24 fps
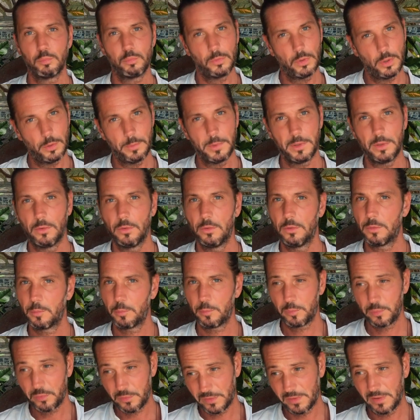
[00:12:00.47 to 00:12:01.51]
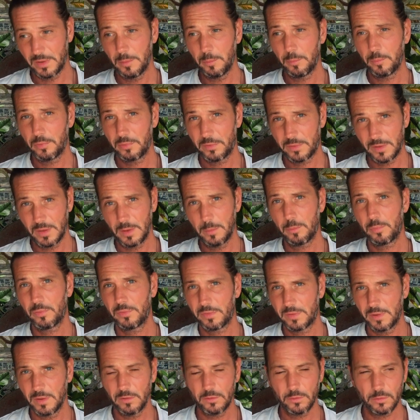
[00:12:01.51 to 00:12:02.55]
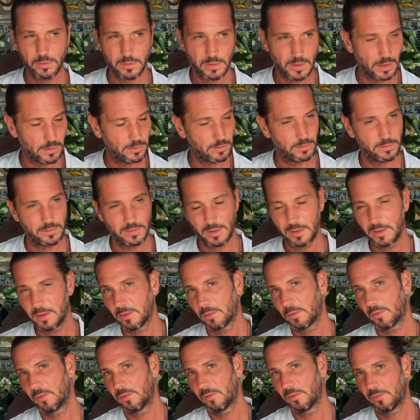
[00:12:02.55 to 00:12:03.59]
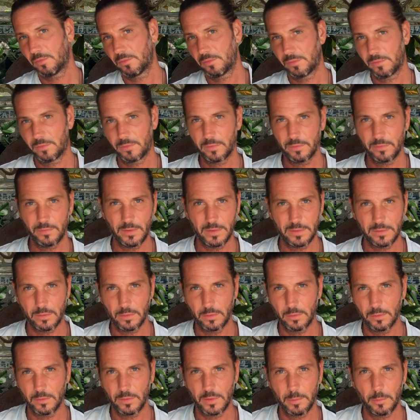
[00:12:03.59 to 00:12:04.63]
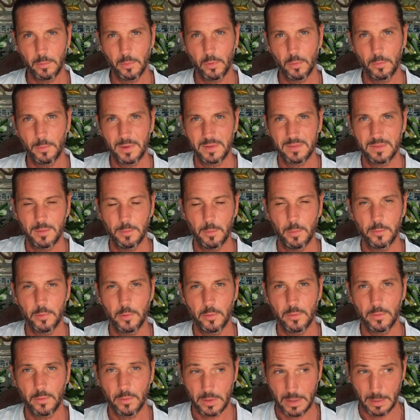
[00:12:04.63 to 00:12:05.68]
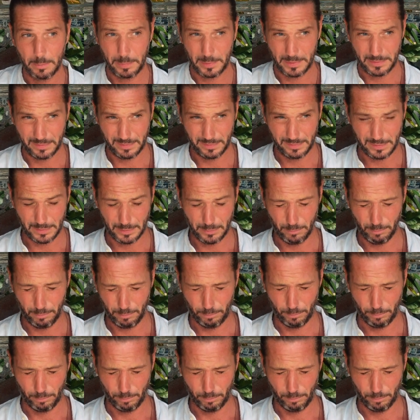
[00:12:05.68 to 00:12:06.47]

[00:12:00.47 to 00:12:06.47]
deux minutes. Poussez, poussez, poussez jusqu'à, j'en sais rien, euh, faites euh, vraiment au maximum de vos capacités.